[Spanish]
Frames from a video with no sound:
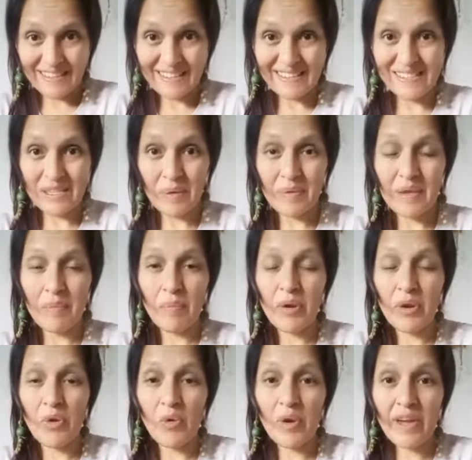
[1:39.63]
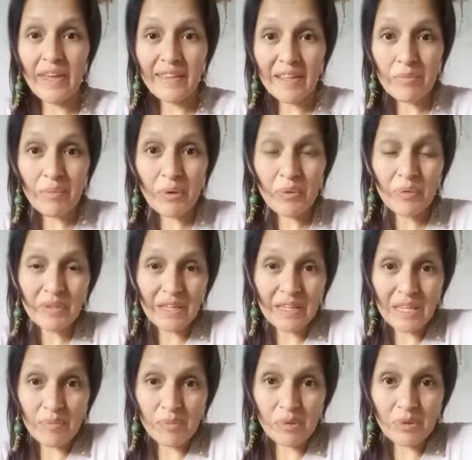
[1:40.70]
Está bien, bueno, en el Perú
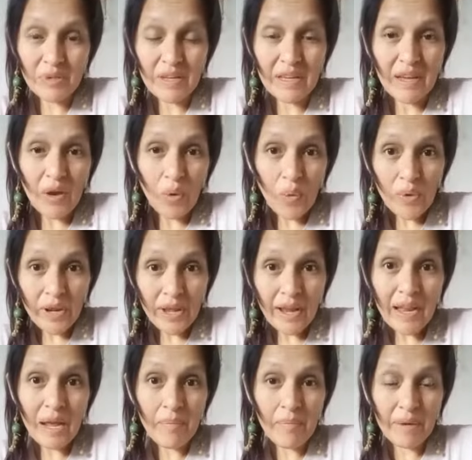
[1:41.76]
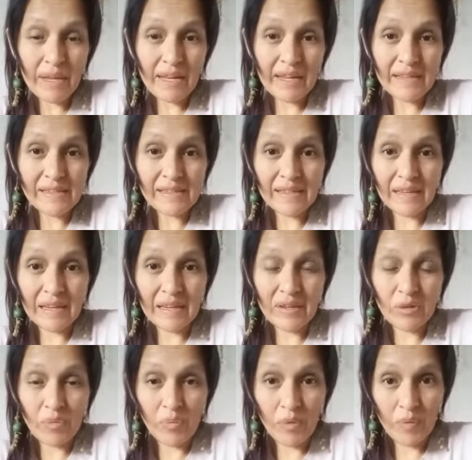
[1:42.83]
tenemos una de las maneras que
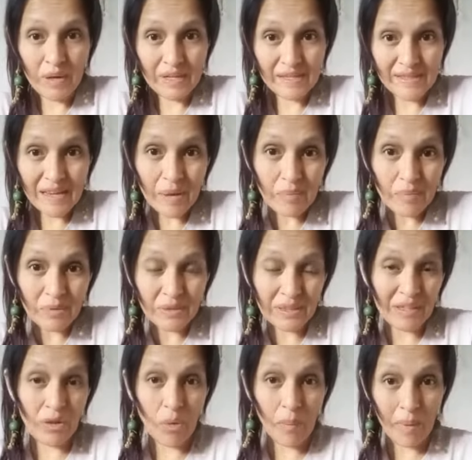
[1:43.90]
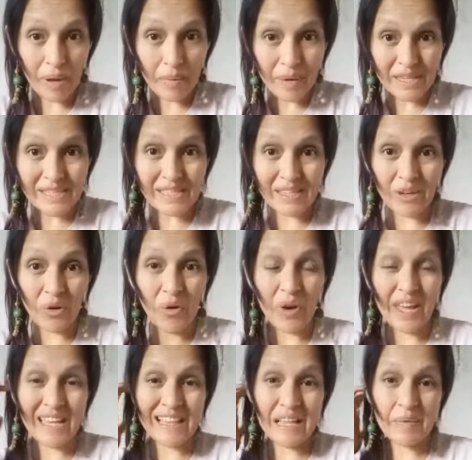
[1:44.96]
nos movilizamos y lo más básico
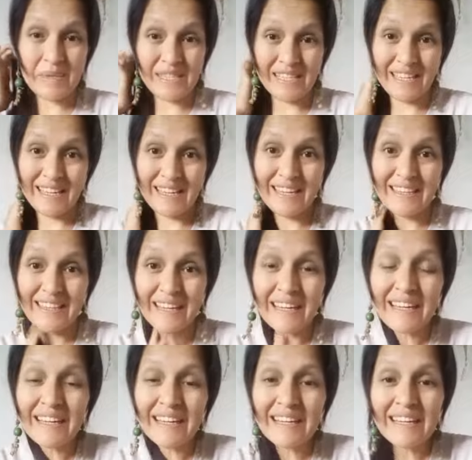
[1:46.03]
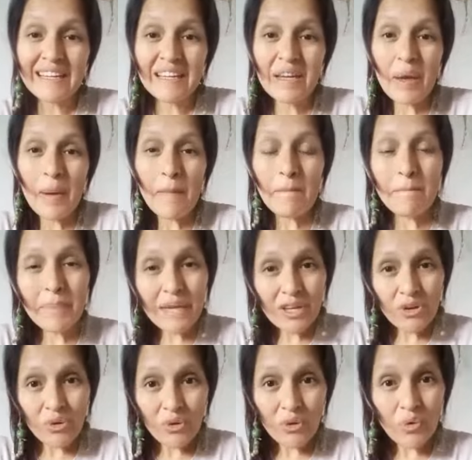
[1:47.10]
es la bicicleta
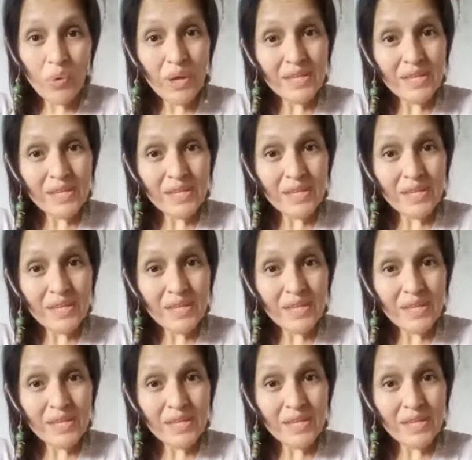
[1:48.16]
pero no